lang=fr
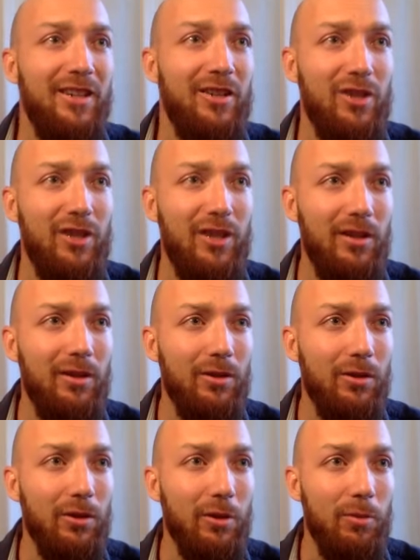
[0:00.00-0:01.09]
J'ai quelques
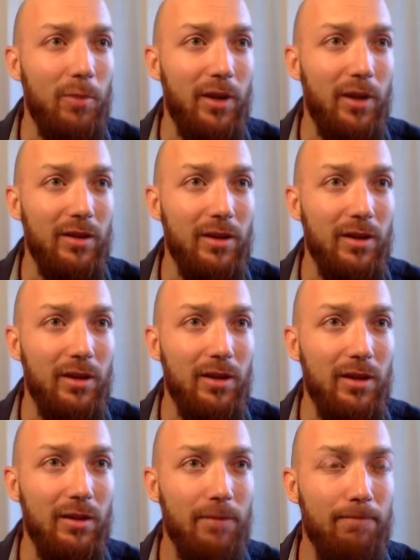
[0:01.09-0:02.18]
trucs pratiques.